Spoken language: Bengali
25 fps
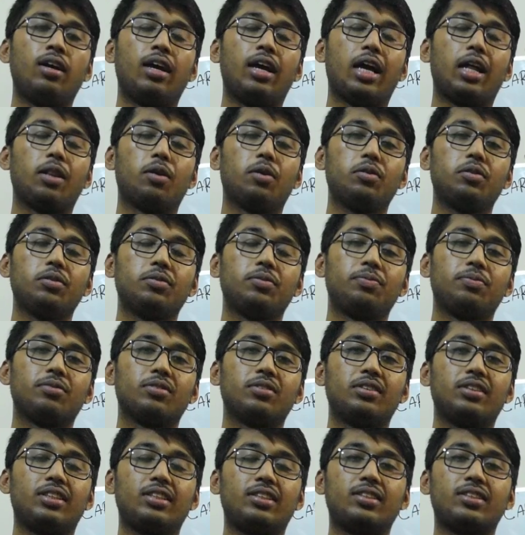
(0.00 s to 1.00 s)
হ্যালো
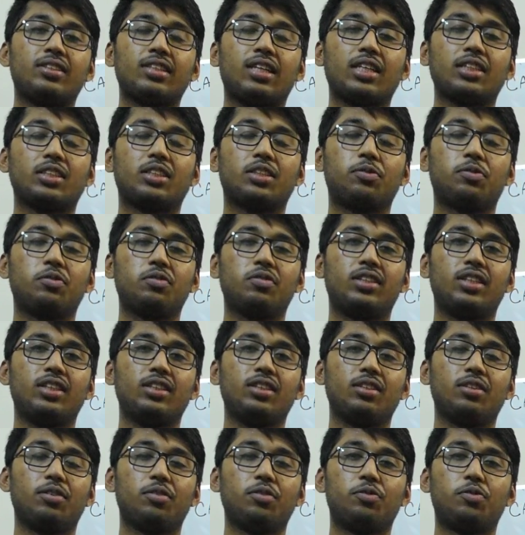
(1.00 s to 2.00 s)
দিস ইজ আশরাফুদ্দিন
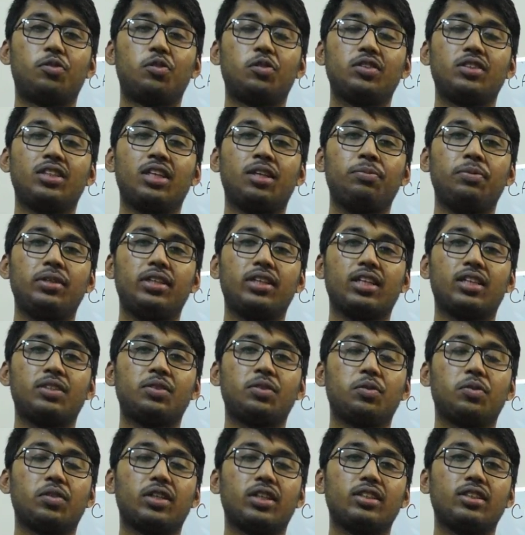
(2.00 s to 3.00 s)
ফোর্থ ইয়ার মেডিকেল
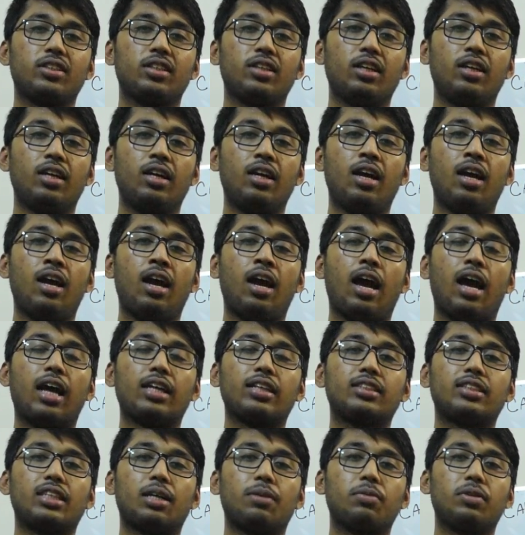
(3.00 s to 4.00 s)
স্টুডেন্ট
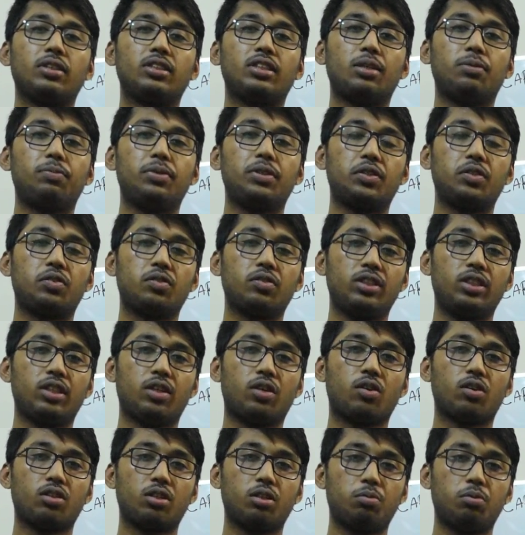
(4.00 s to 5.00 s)
আজকে আমরা যে বিষয়টা নিয়ে
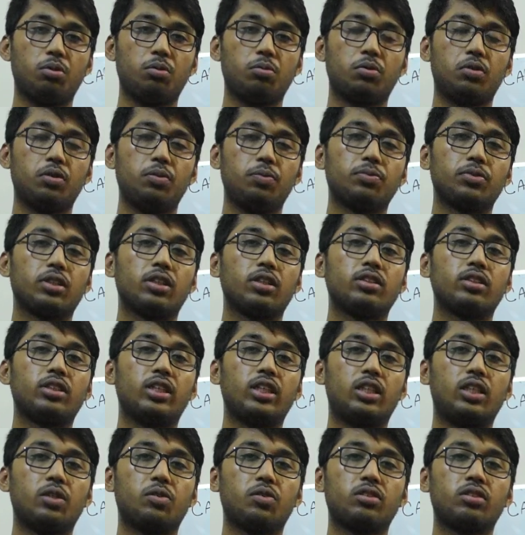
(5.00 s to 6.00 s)
কথা বলবো
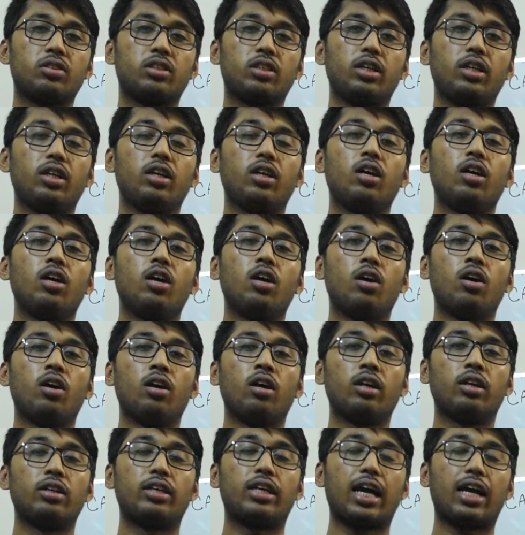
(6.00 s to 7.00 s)
সেটি হচ্ছে
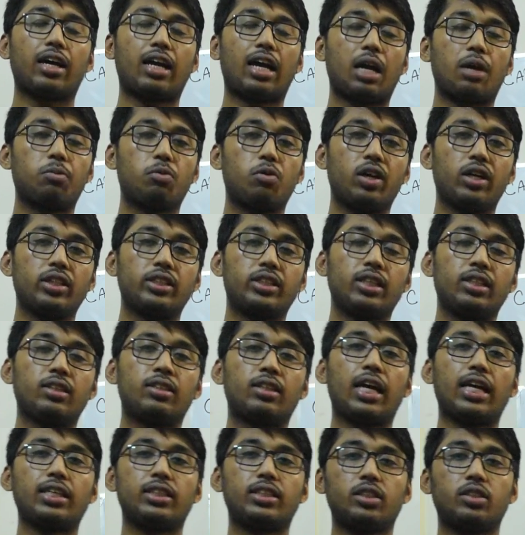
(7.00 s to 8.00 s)
কার্বোহাইড্রেট
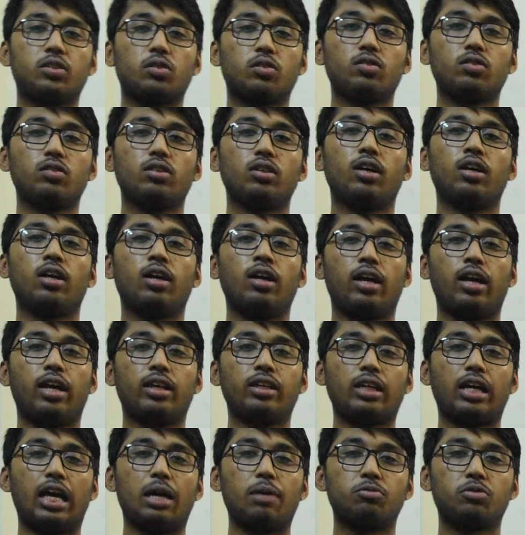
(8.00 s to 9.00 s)
ডাইজেশন
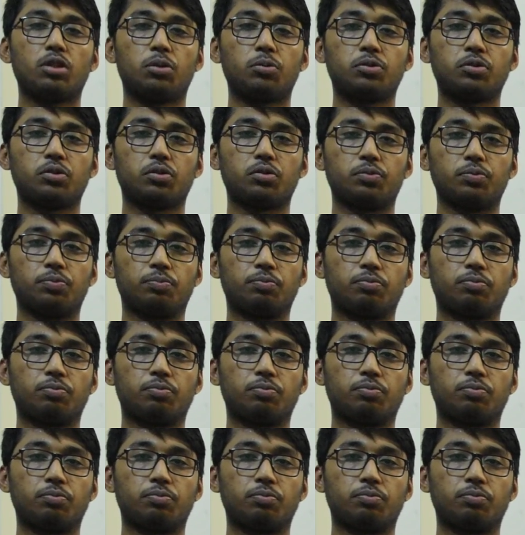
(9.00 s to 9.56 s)
অ্যান্ড অ্যাবজর্বশন